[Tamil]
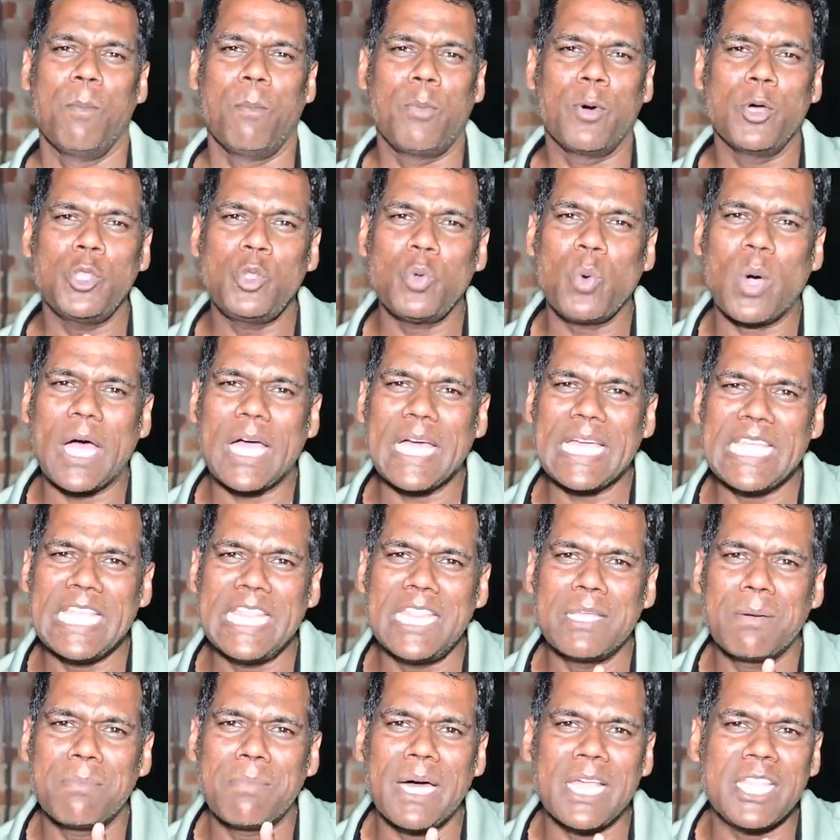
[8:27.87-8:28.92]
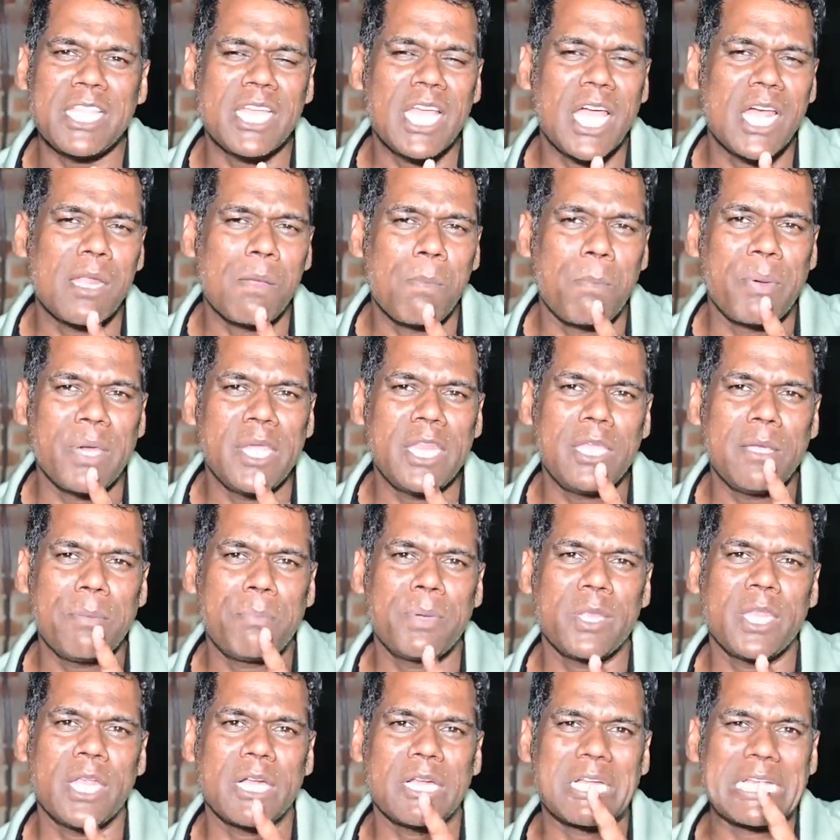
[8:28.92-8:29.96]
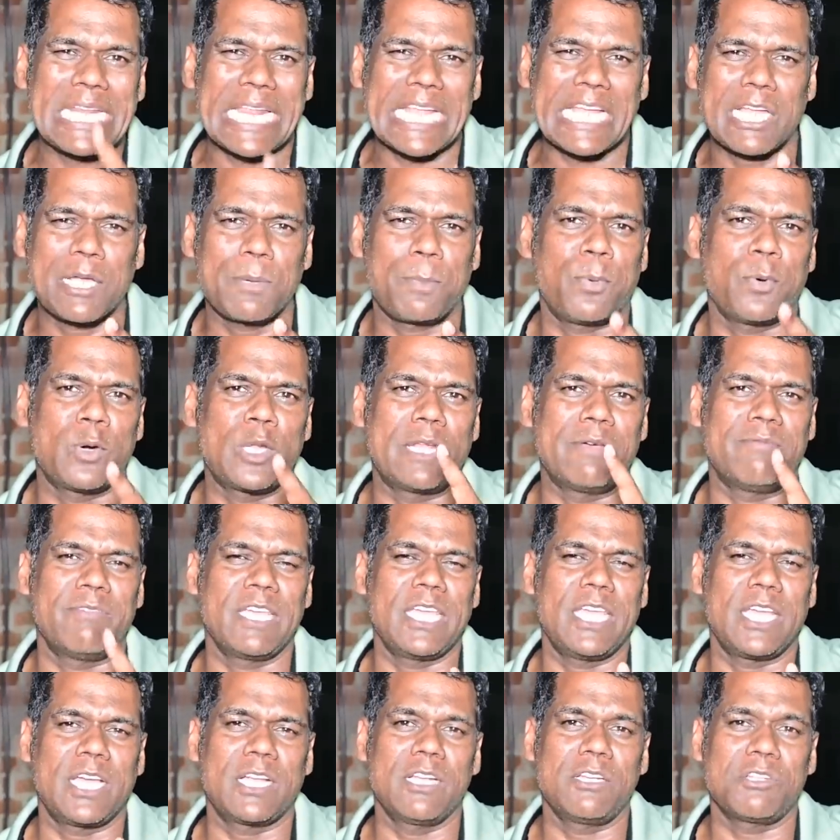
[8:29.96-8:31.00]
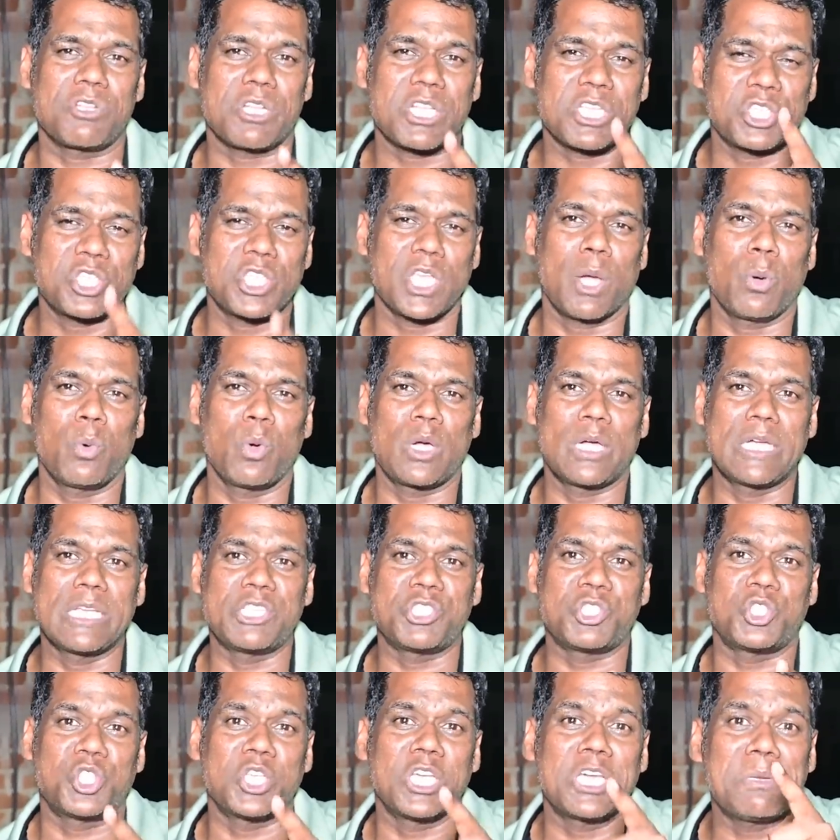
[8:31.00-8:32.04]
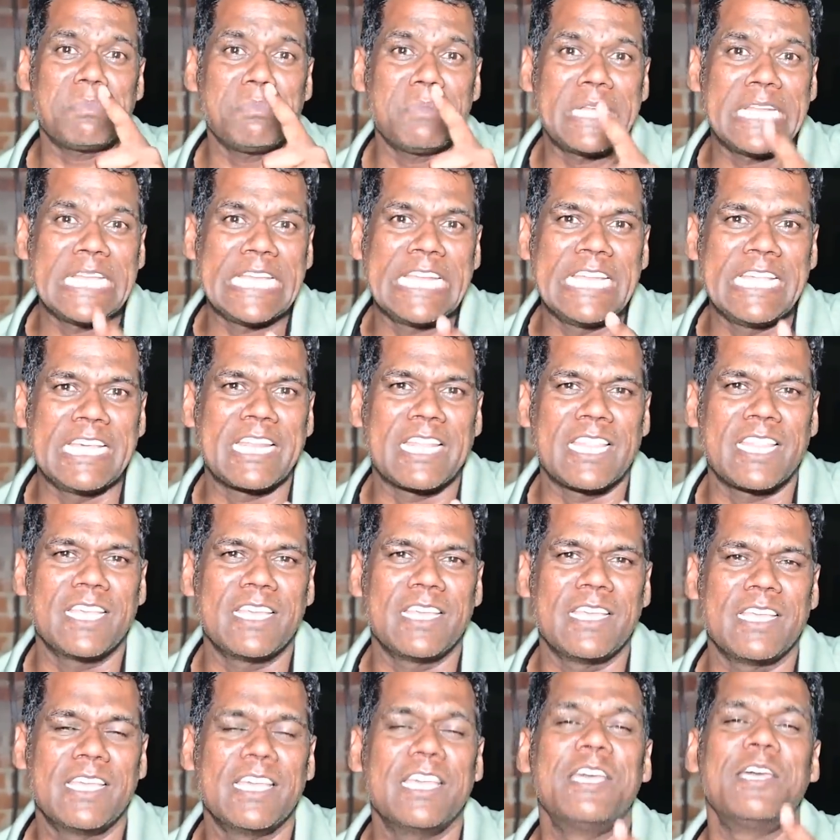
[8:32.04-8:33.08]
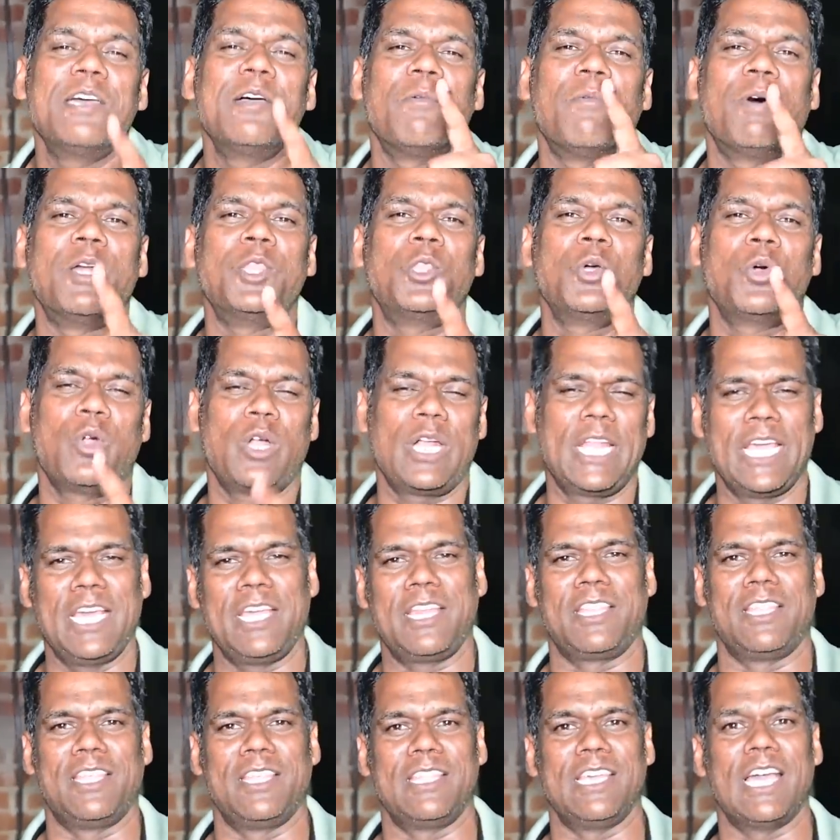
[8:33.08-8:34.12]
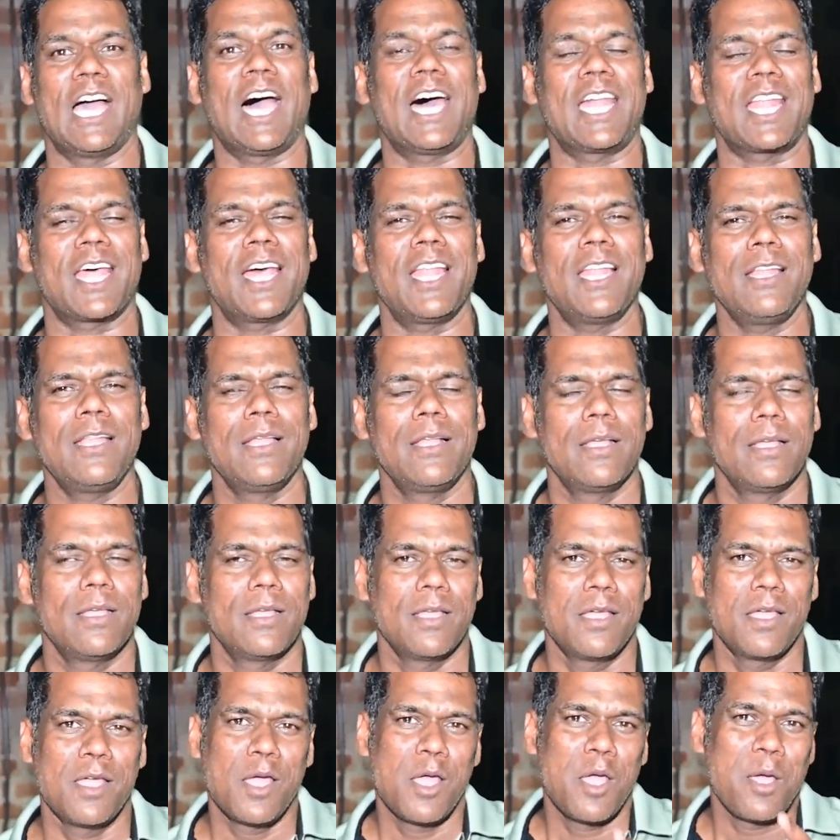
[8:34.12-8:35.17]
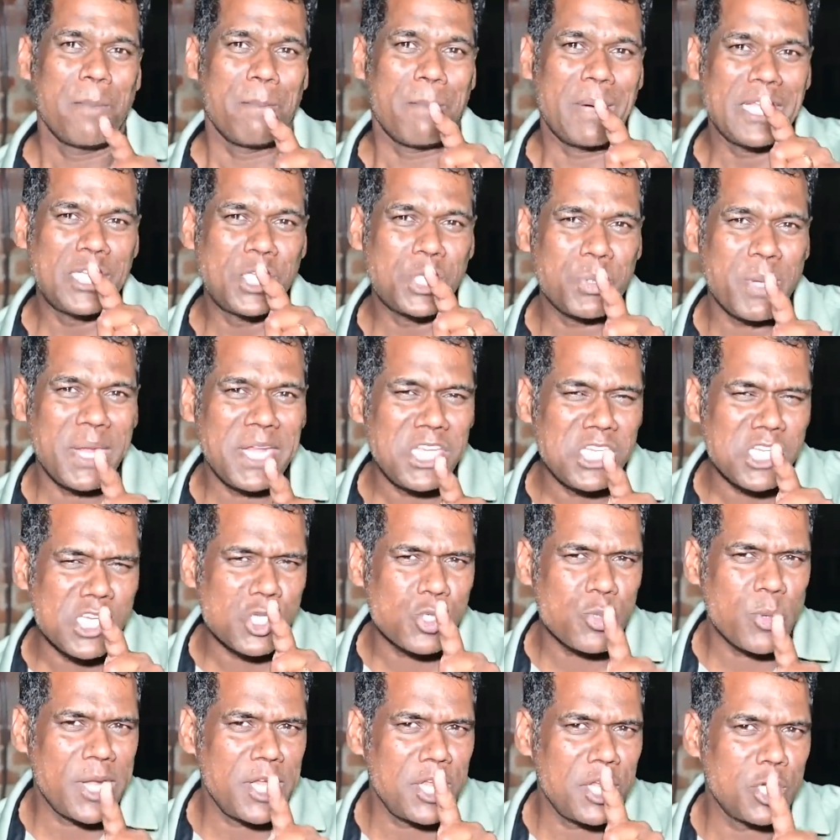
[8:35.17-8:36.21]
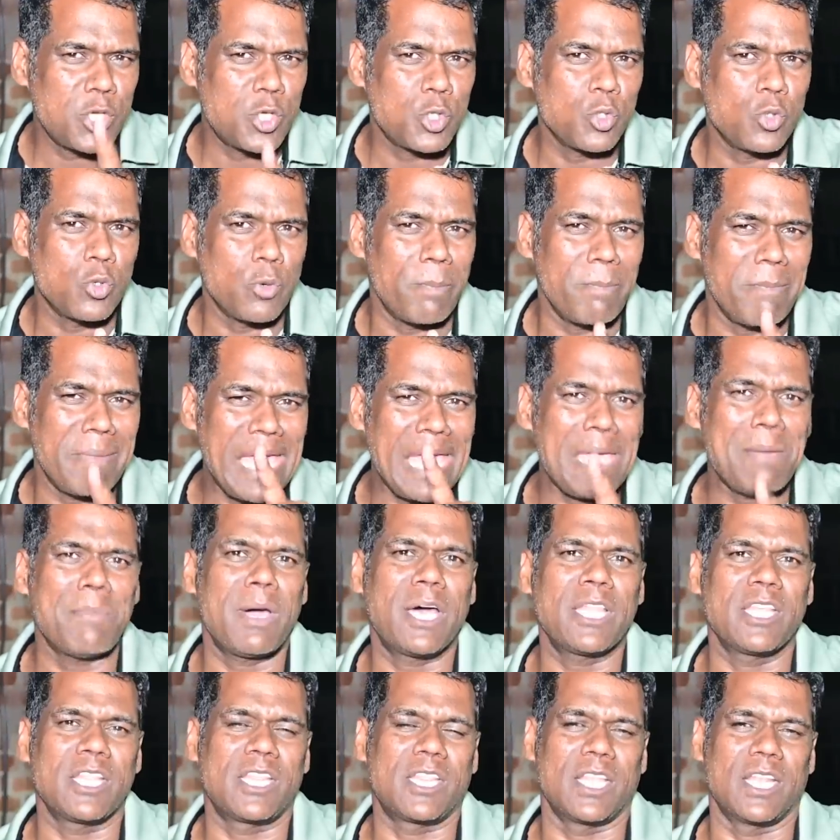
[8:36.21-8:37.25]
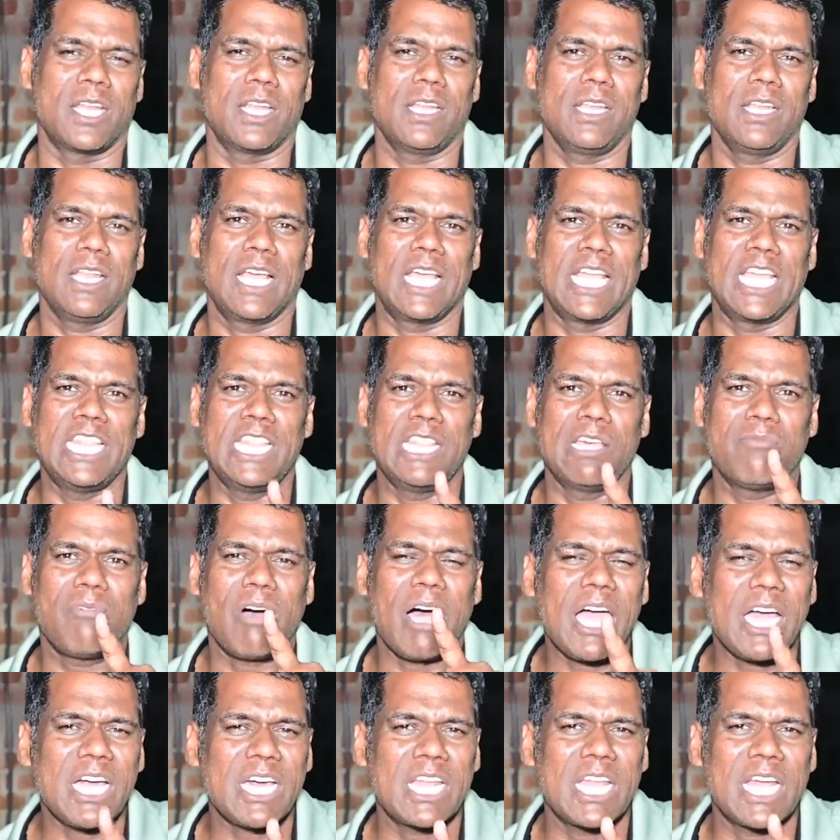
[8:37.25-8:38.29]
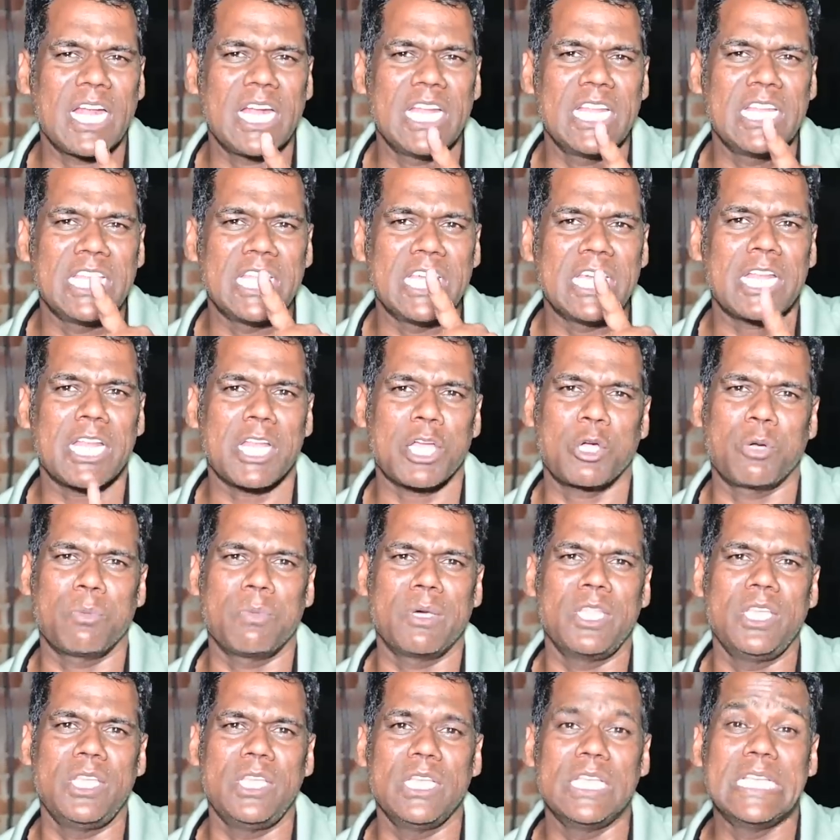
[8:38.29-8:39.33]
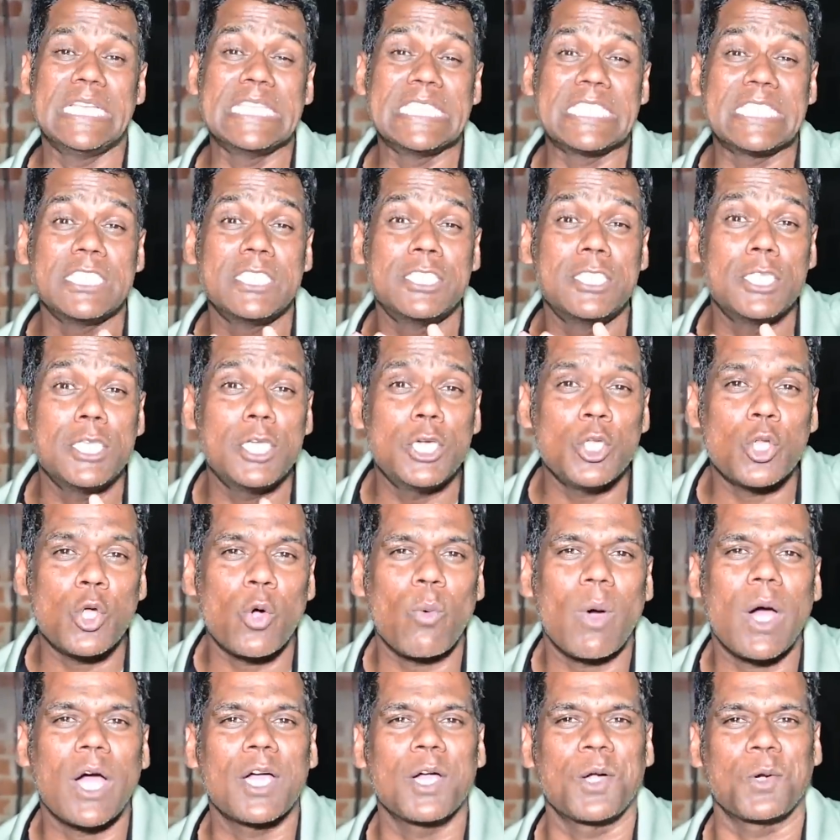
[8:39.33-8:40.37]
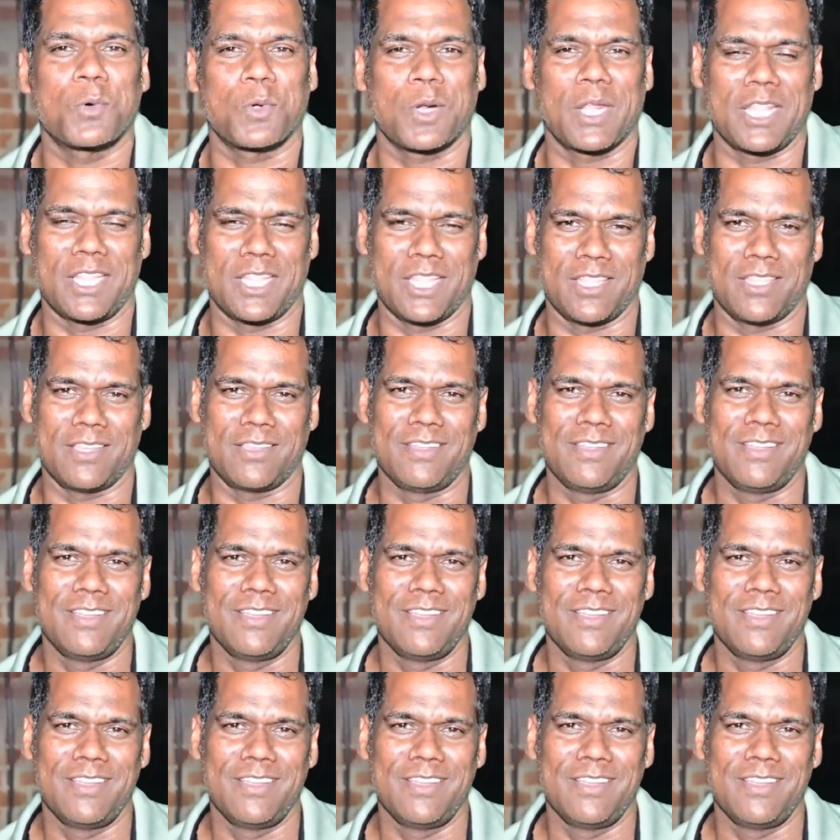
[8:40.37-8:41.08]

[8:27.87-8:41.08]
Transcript: பொதுவாக இந்த மாதிரியான பெரிய பெரிய ட்ரக் போன்ற வெஹிக்கிள் ரஷ்யாவுக்கு ஜெர்மனியிலிருந்து வந்து கொண்டே இருந்தது ஆனால் பை டுவெண்ட்டி டுவெண்ட்டி டூ மே மாதத்தில் இந்த வாகனங்களின் இறக்குமதி ஜீரோவாக குறைந்தது